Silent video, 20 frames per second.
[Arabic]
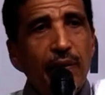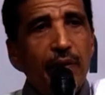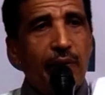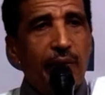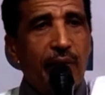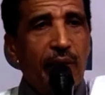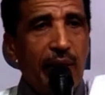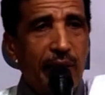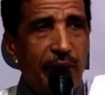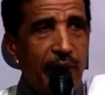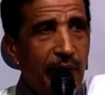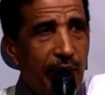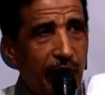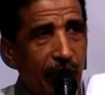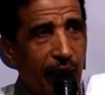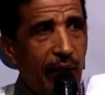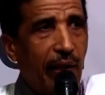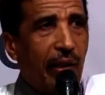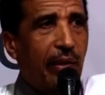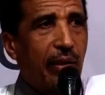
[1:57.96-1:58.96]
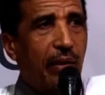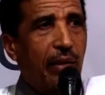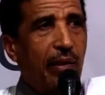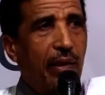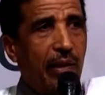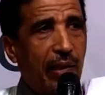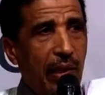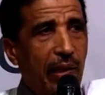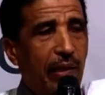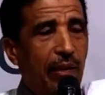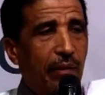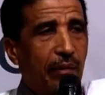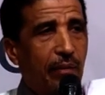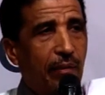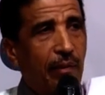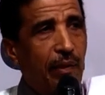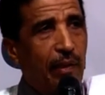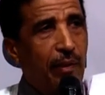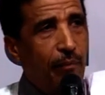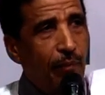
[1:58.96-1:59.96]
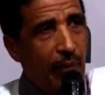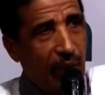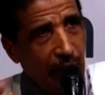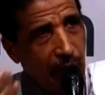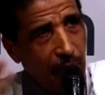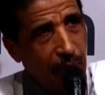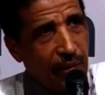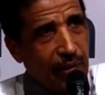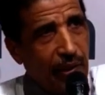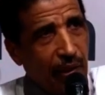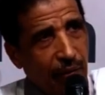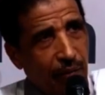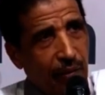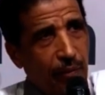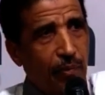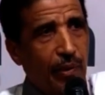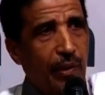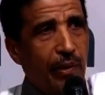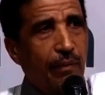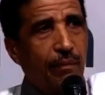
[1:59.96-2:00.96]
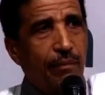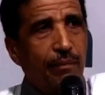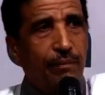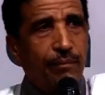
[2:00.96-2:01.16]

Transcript: علنت ناس نظارك الليلة ما أنا معترفين بها